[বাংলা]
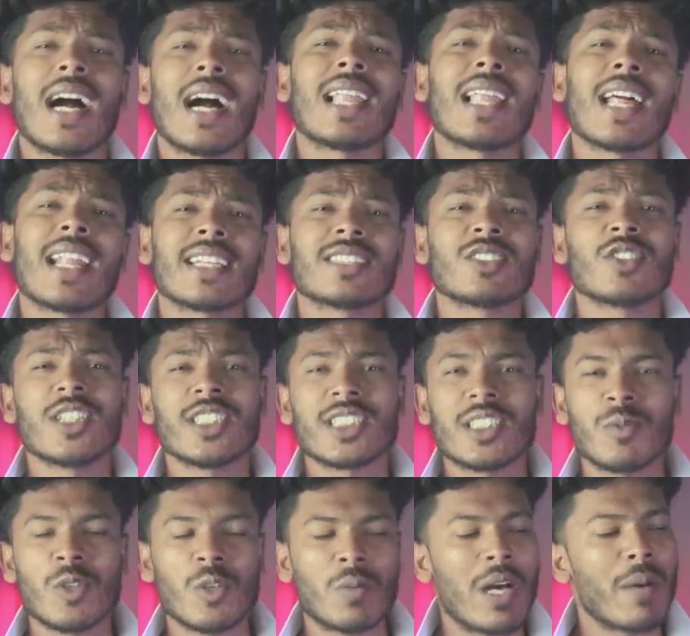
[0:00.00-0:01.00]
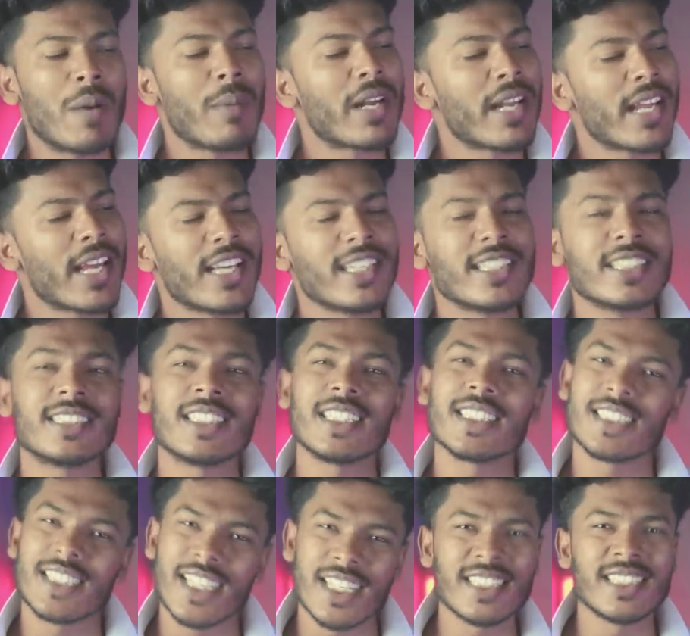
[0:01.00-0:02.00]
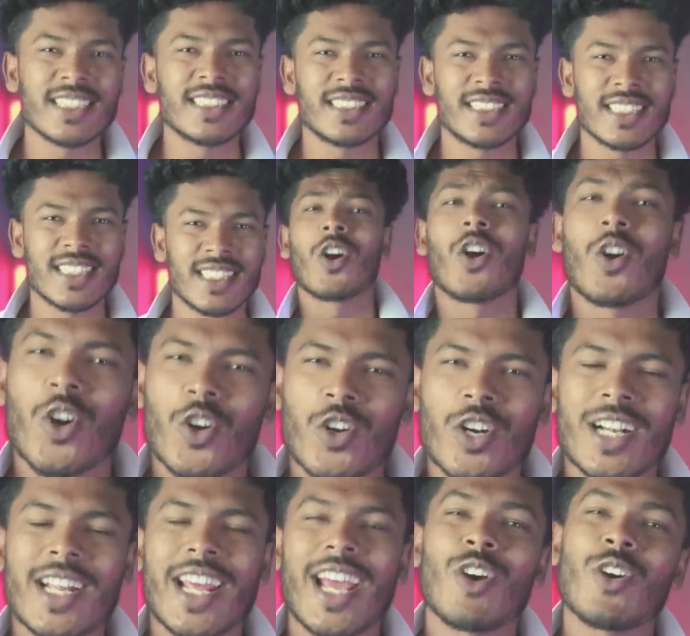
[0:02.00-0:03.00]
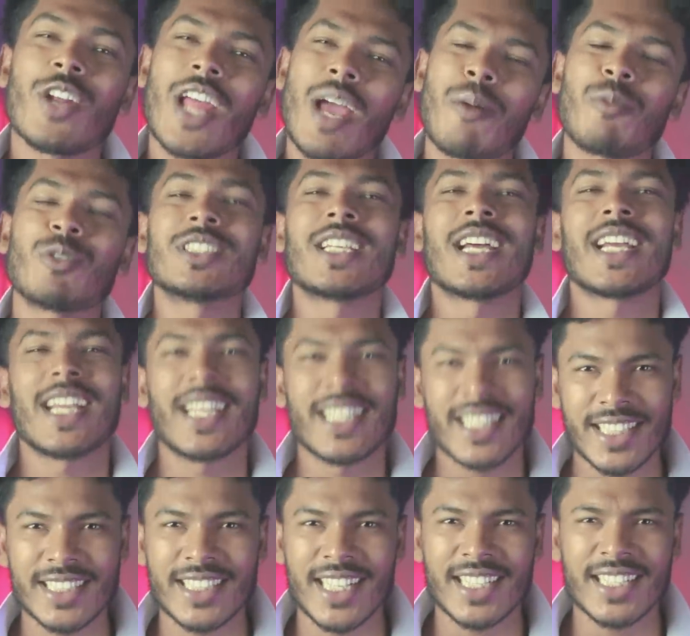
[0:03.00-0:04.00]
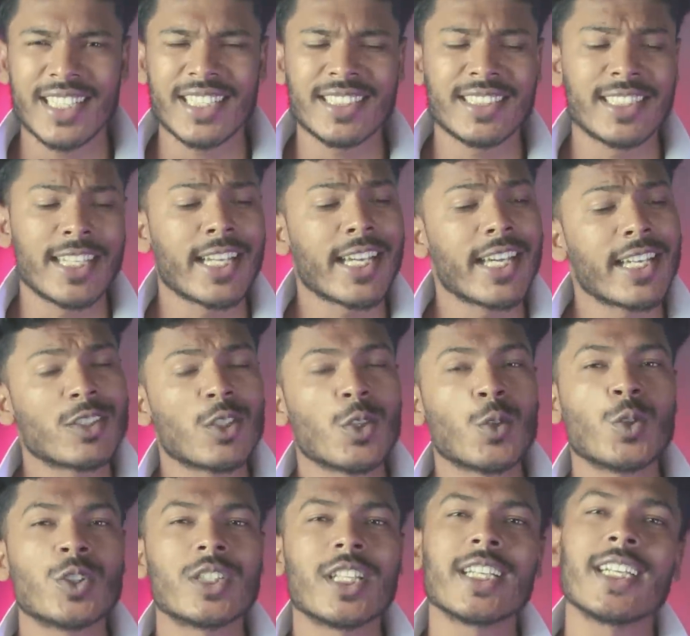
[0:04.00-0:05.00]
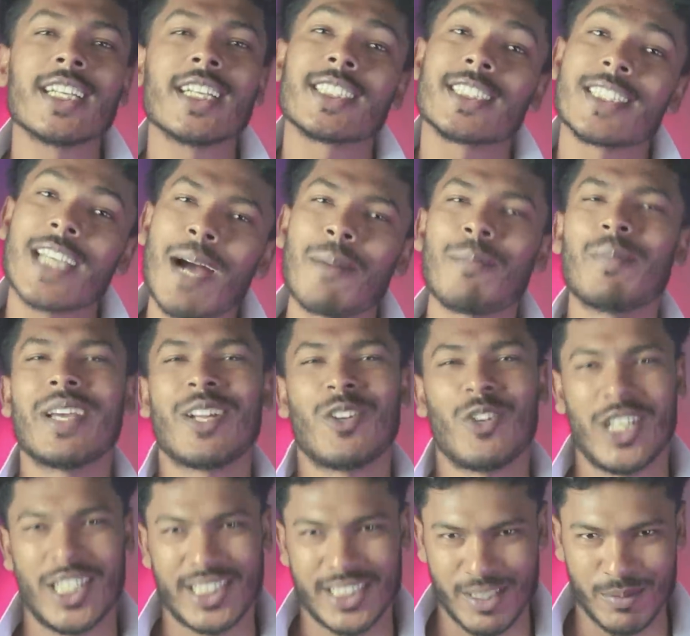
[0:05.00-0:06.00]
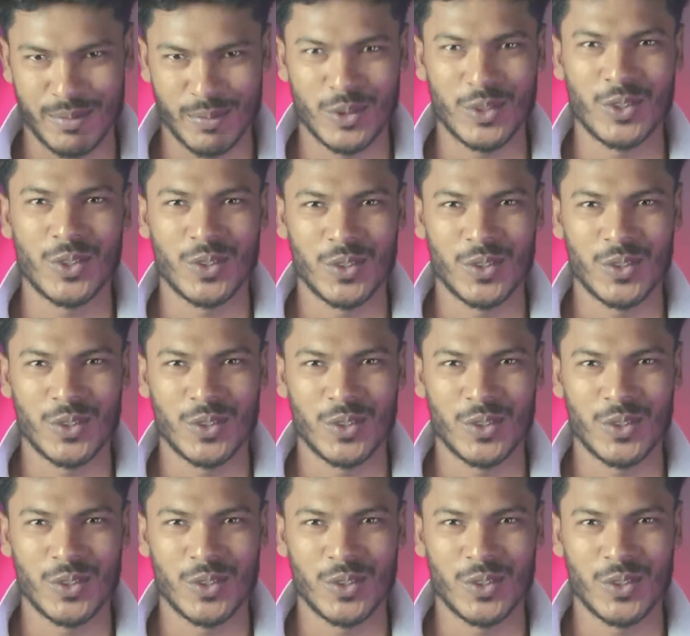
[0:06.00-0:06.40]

কাল আর একজন এসে বলবে আমার এই নিছে সেই নিছে ঘটনাটা এখন এমন জায়গায় গিয়ে দাঁড়িয়েছে কেসও খুঁজতে গিয়ে সাপ বের হয়ে আসার মতো